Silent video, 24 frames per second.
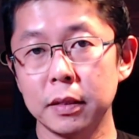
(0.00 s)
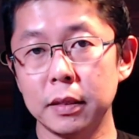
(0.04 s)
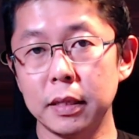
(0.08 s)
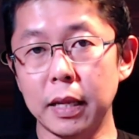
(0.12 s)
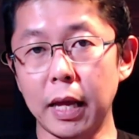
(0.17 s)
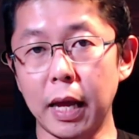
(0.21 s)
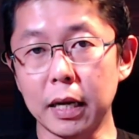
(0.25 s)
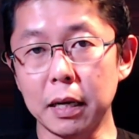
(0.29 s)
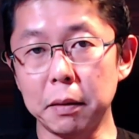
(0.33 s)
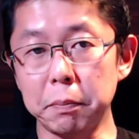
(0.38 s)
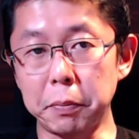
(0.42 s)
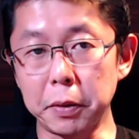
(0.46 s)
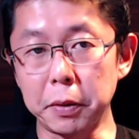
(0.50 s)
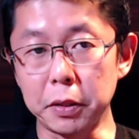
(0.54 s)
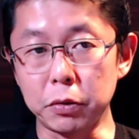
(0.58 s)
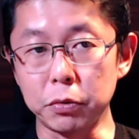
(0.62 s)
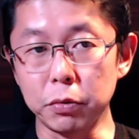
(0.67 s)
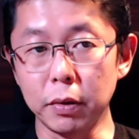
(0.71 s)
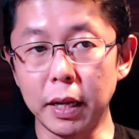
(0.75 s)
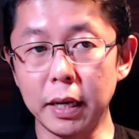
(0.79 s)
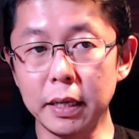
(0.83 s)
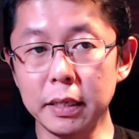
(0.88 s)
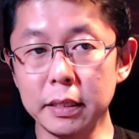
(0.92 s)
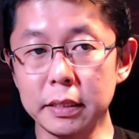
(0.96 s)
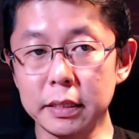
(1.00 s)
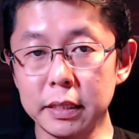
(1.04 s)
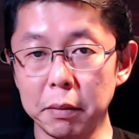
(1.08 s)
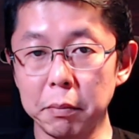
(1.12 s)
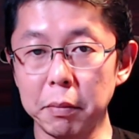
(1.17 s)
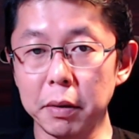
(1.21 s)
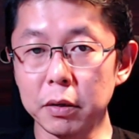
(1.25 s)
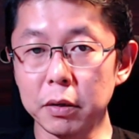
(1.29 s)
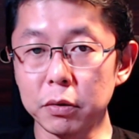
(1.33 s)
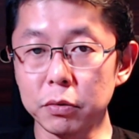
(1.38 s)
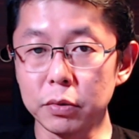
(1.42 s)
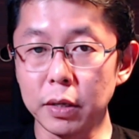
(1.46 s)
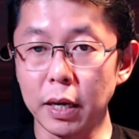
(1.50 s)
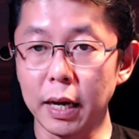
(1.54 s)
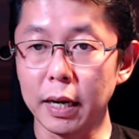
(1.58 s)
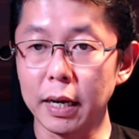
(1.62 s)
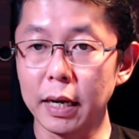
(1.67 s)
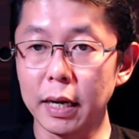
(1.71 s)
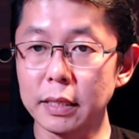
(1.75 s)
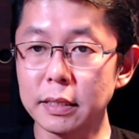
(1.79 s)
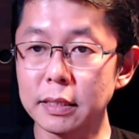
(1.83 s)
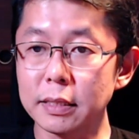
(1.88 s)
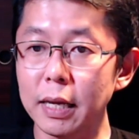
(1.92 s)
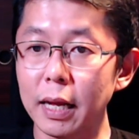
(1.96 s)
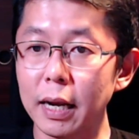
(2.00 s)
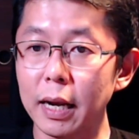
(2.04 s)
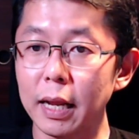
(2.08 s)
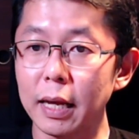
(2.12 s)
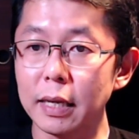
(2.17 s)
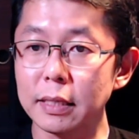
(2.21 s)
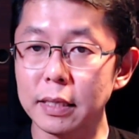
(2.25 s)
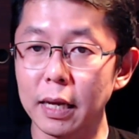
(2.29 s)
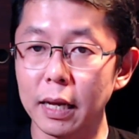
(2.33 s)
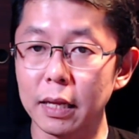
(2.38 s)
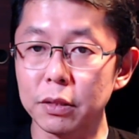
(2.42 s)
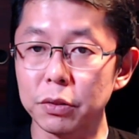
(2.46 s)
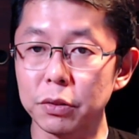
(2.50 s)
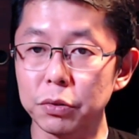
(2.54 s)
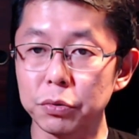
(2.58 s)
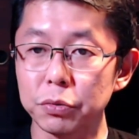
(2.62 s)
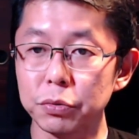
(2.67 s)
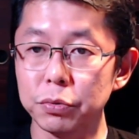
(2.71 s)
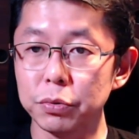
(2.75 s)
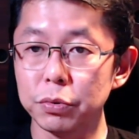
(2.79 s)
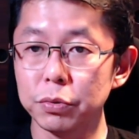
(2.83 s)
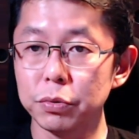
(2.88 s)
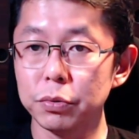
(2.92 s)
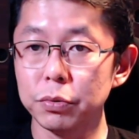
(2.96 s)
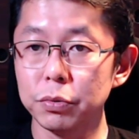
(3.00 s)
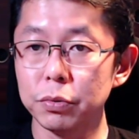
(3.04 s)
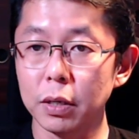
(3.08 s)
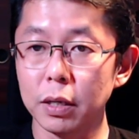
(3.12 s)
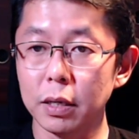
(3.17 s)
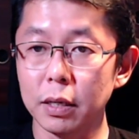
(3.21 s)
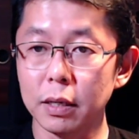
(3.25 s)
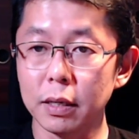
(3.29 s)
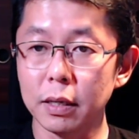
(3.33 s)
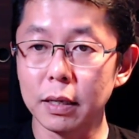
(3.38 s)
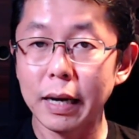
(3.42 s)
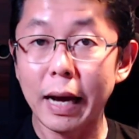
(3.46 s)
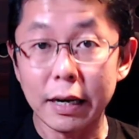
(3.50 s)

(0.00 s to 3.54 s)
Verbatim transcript: Nah, kebetulan dia menggunakan salah satu uh,